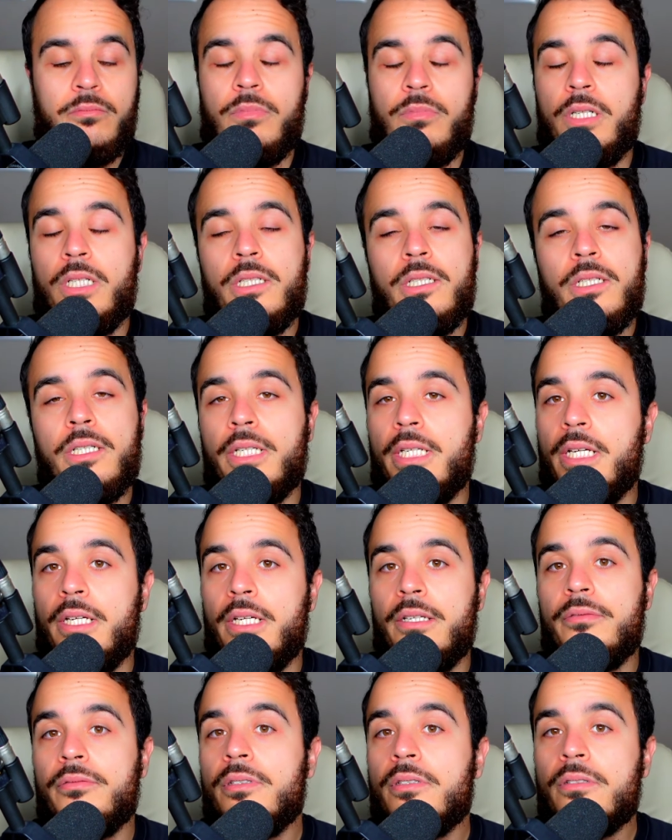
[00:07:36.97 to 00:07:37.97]
bah, les
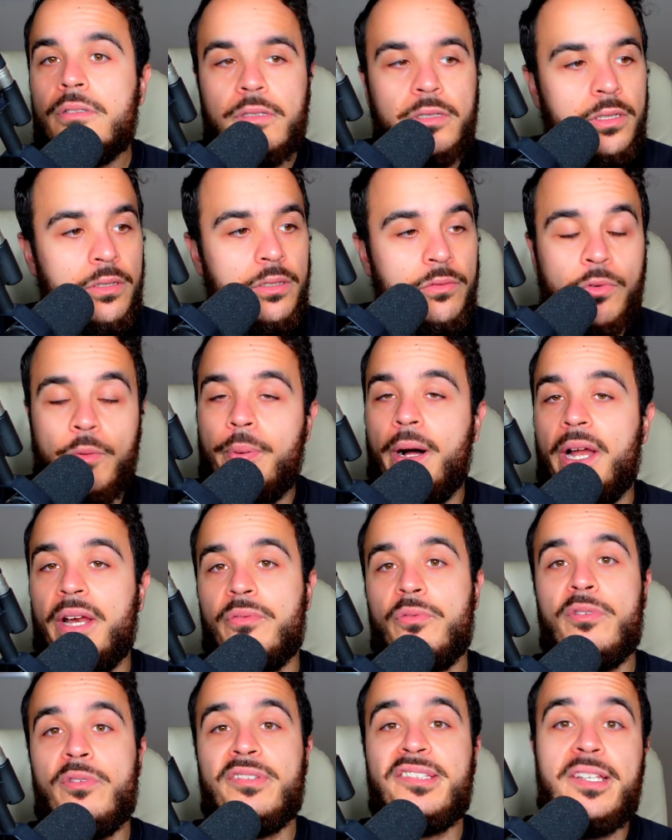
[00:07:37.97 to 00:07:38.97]
gars, il faut
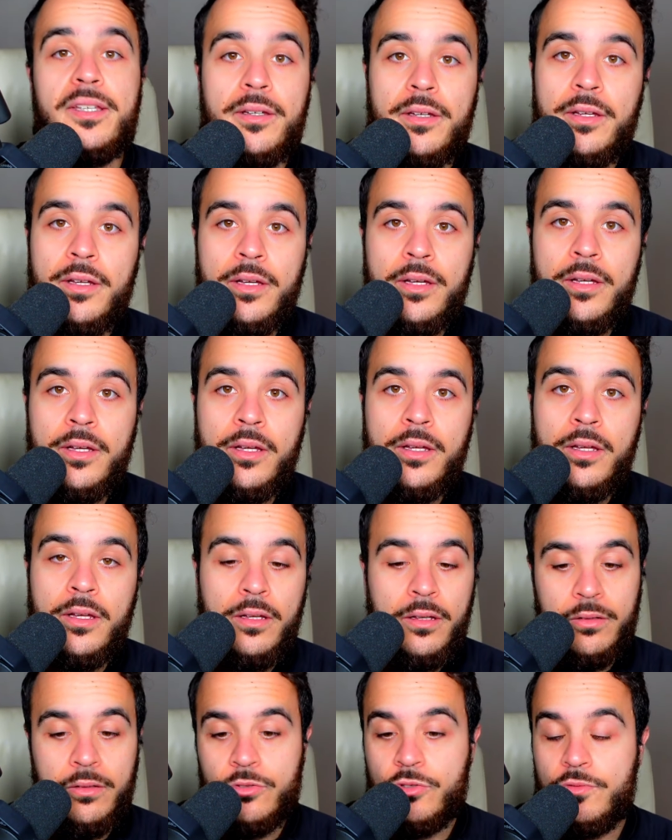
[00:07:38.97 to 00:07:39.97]
parler français.
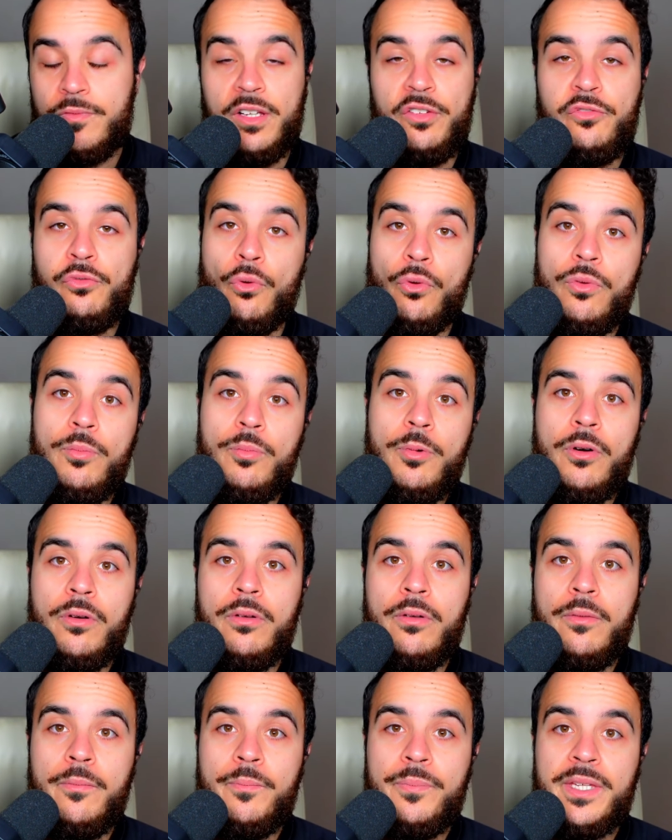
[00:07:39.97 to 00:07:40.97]
Tu vas sur le banc.
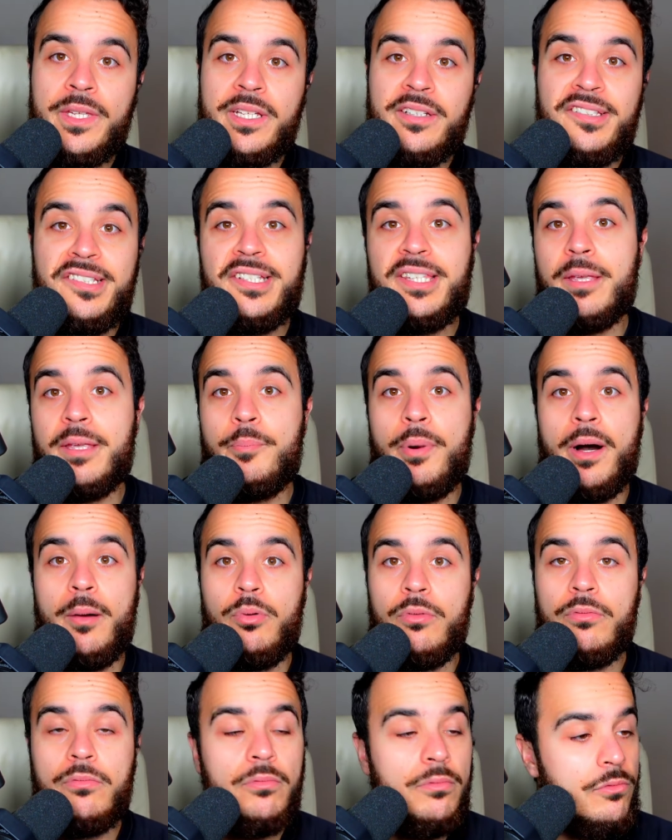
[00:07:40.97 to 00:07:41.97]
Si t'es pas
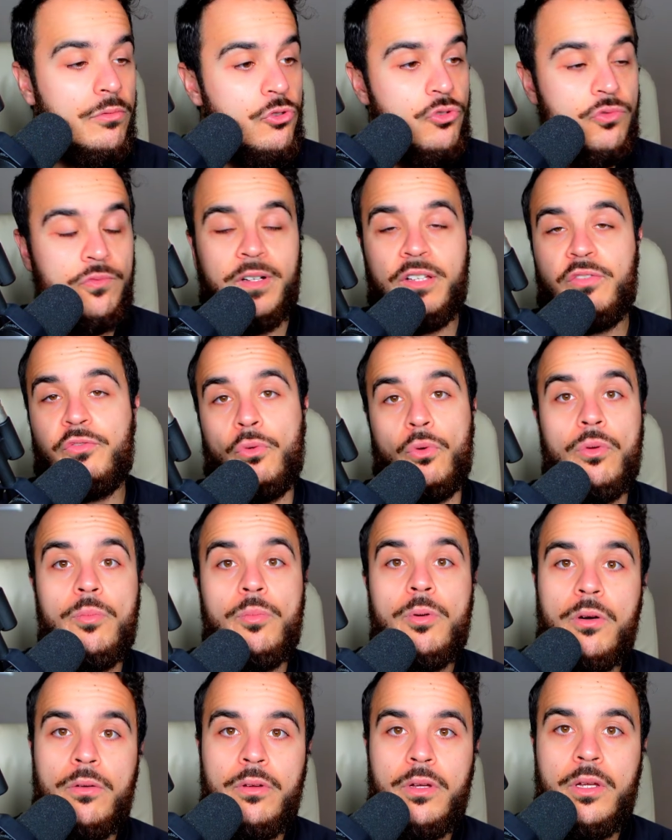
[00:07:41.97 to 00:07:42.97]
bon, tu vas sur le
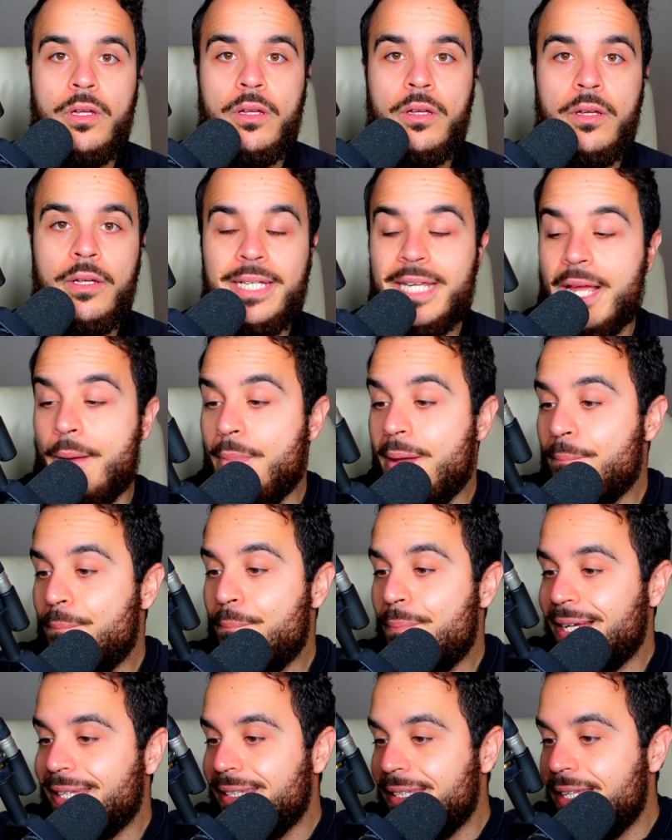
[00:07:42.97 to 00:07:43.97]
banc. Il n'y a même
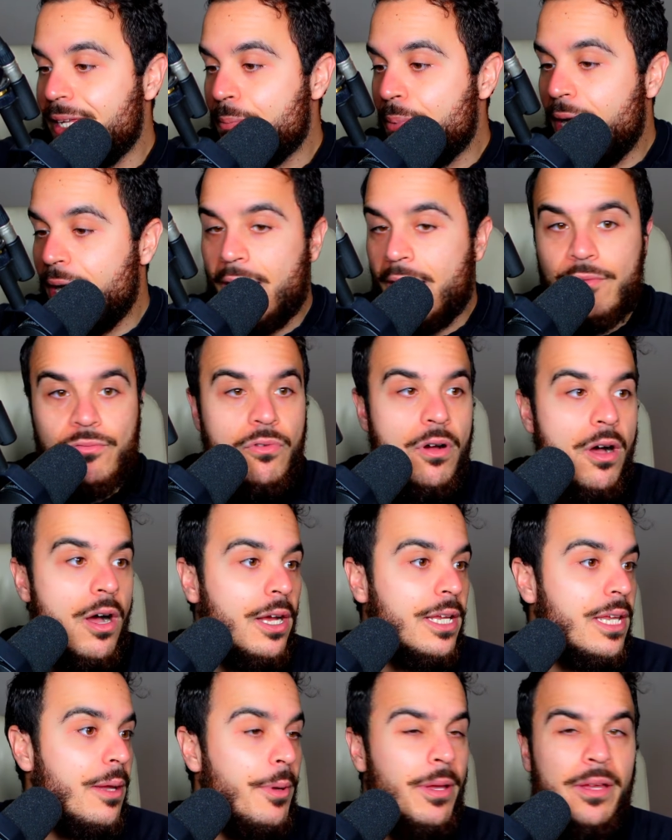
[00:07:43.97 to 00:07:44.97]
pas de débat à
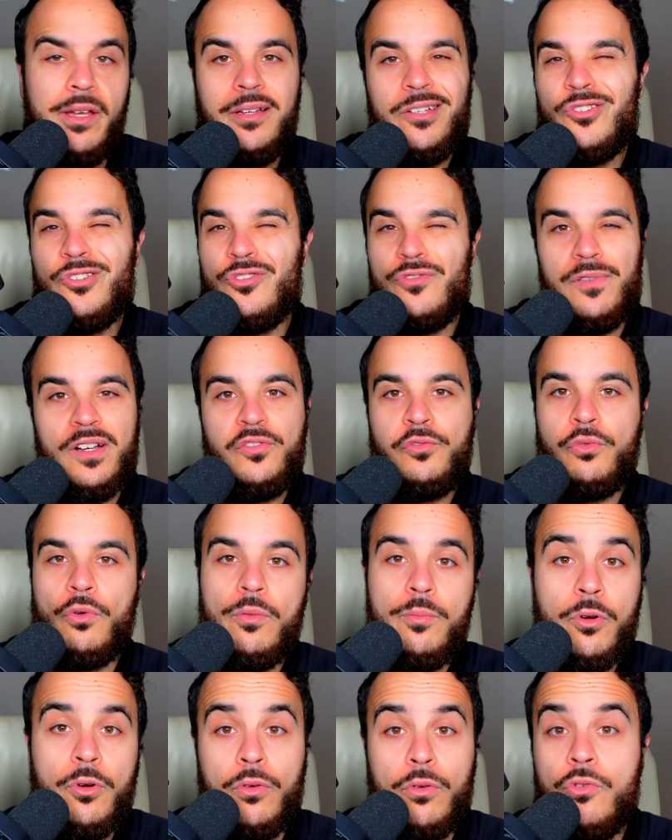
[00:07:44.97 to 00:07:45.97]
avoir, tu vas sur
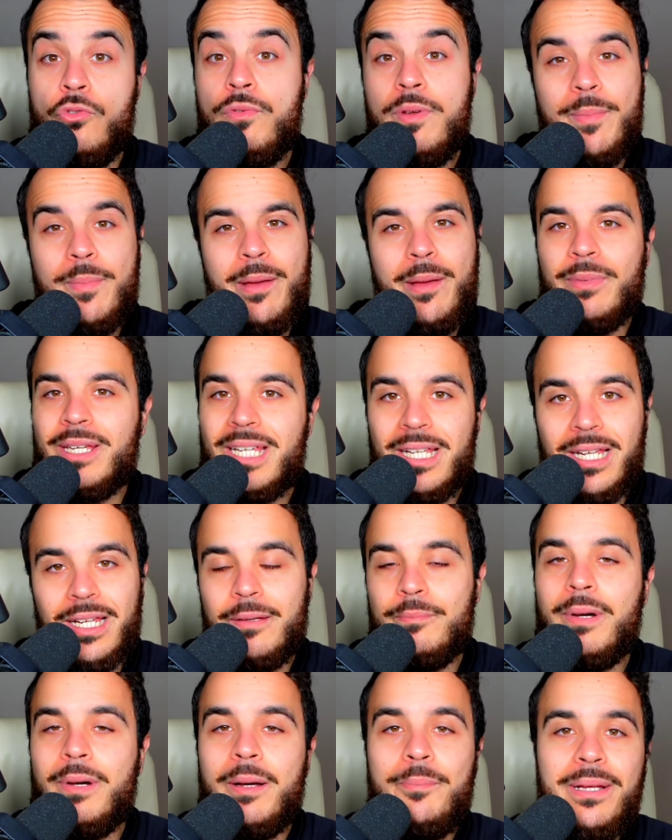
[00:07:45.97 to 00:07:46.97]
le banc. Lui-même,
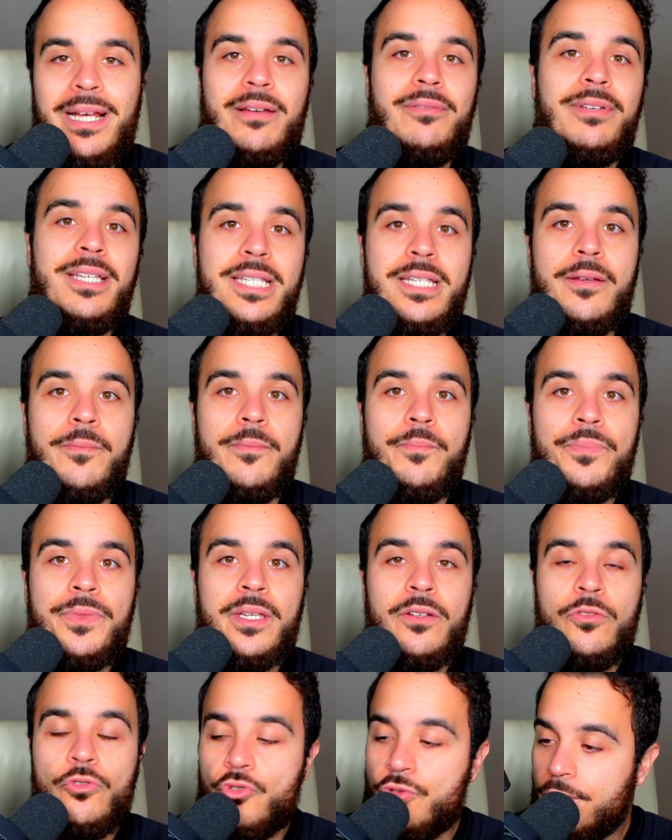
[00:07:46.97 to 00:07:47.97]
Kylian Mbappé l'avait dit,
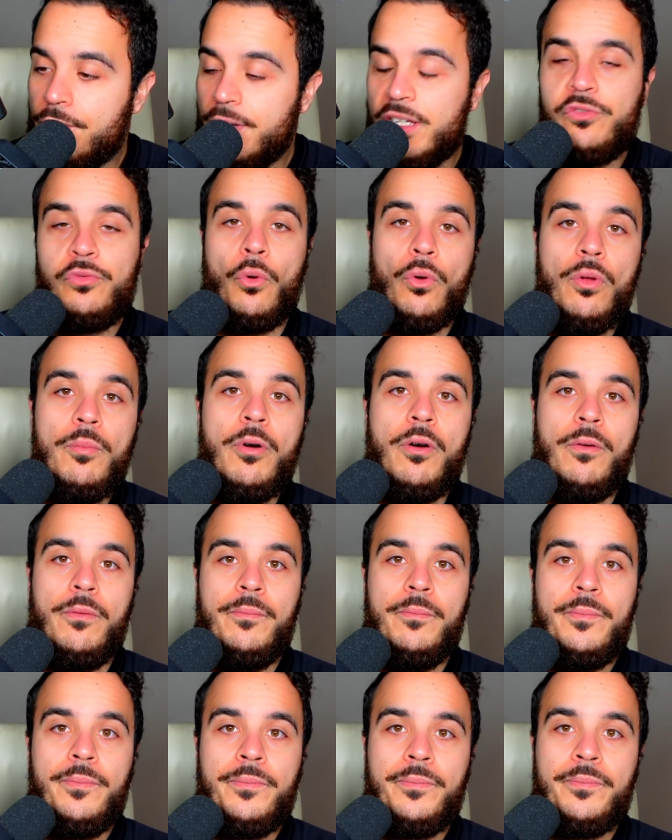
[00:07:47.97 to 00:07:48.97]
tu vas sur le banc.
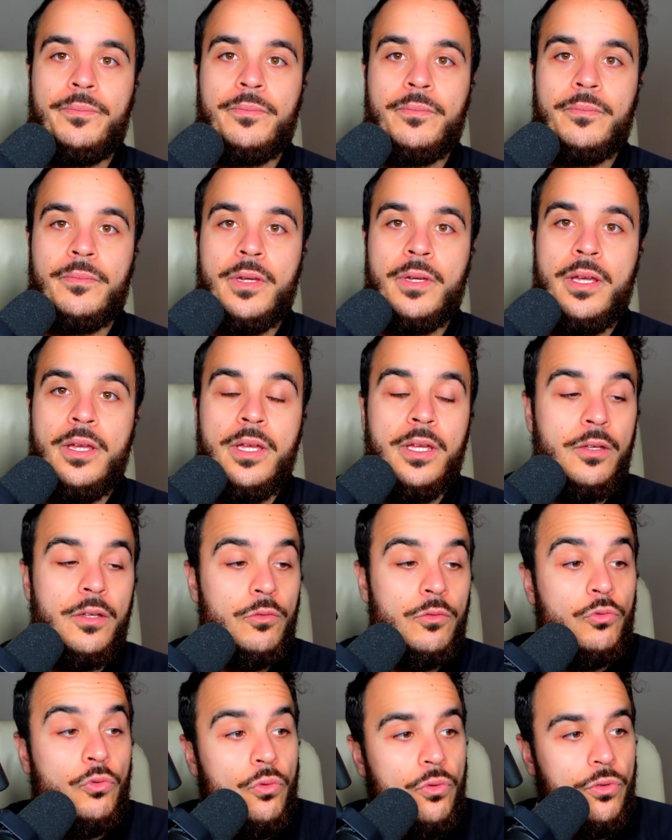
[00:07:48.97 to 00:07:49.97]

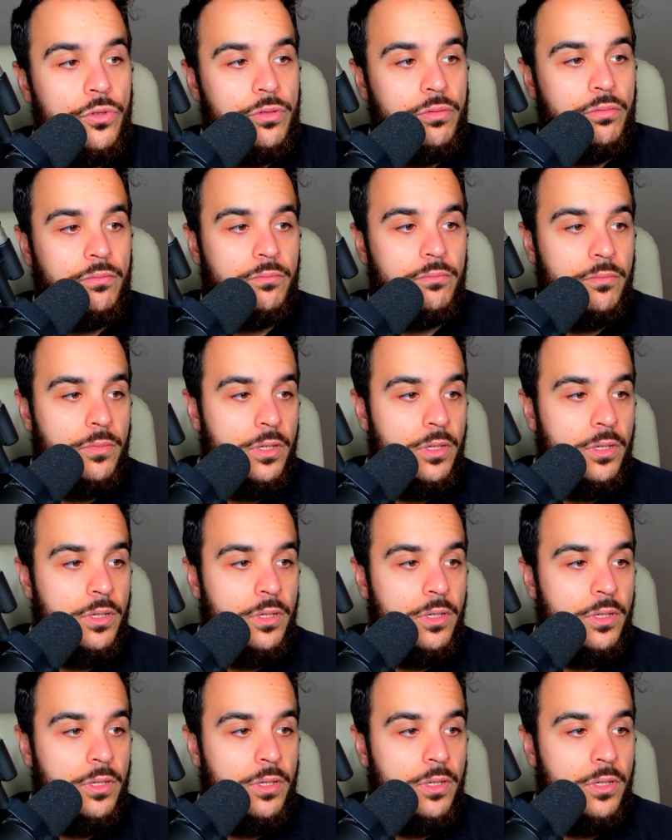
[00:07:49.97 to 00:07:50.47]
Donc,